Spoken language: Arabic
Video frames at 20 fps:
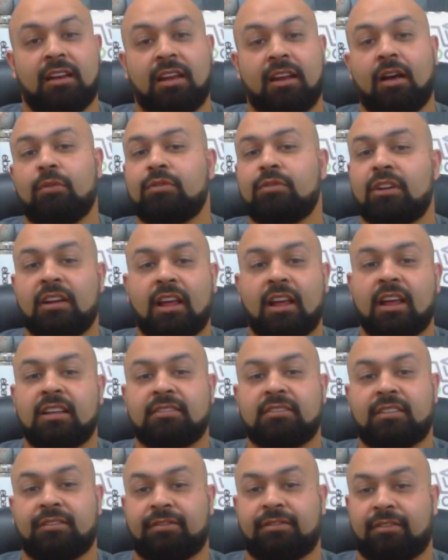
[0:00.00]
لون
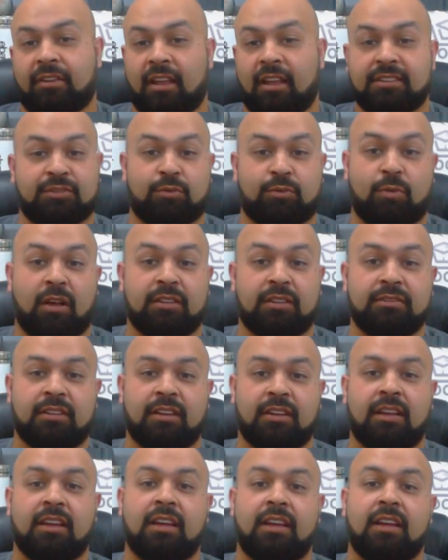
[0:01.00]
الهاتف أسود
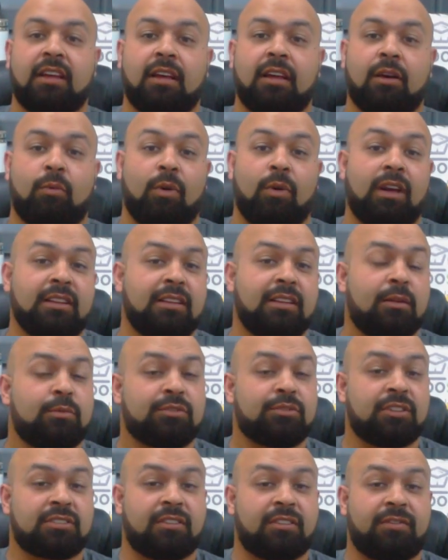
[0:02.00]
وإحدى
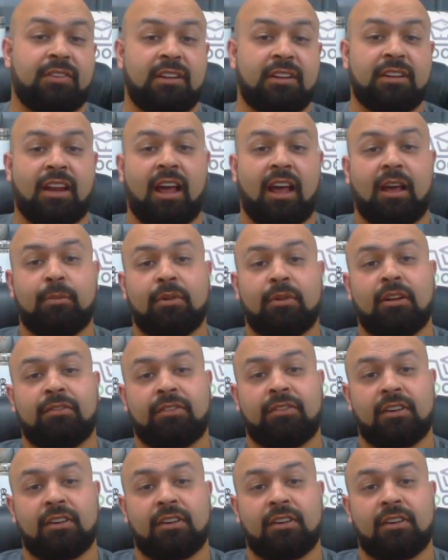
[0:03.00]
المتصفحين عمل